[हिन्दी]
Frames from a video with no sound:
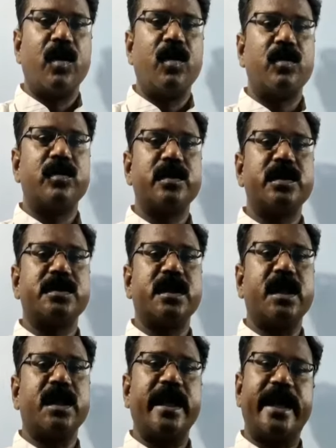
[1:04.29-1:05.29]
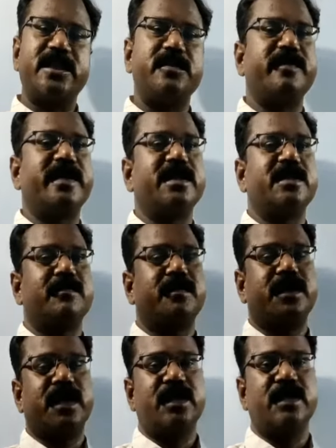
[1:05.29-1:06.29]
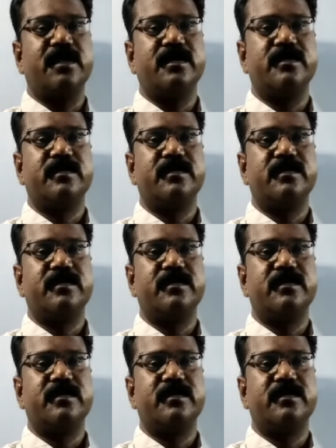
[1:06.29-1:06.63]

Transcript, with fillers: और इसका क्लासिफिकेशन बताइए